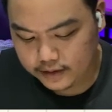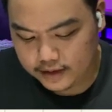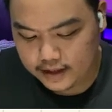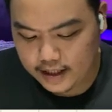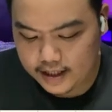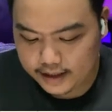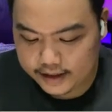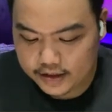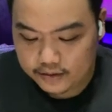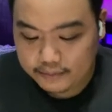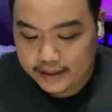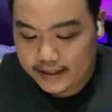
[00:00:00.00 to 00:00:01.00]
Okay, so
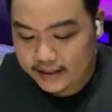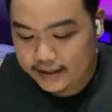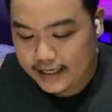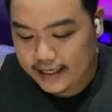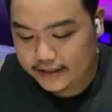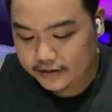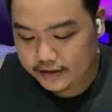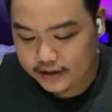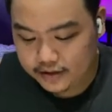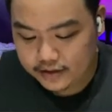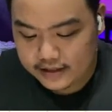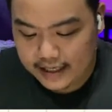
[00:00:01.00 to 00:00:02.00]
balik tayo dito
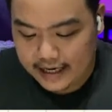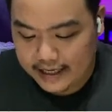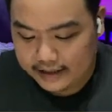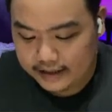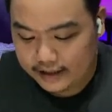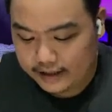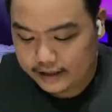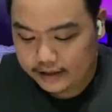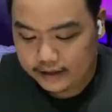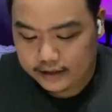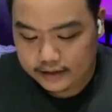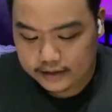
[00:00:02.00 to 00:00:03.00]
sa ating
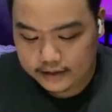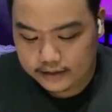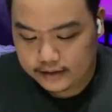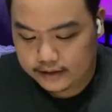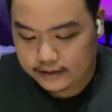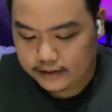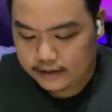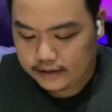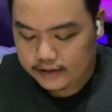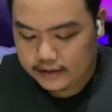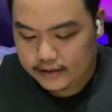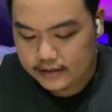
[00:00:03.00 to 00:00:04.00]

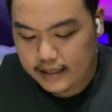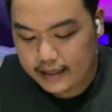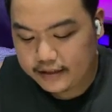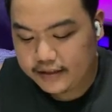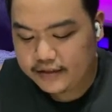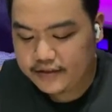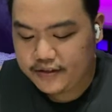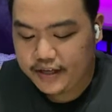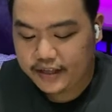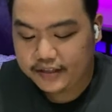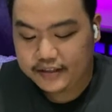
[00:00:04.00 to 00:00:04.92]
sa ating thing.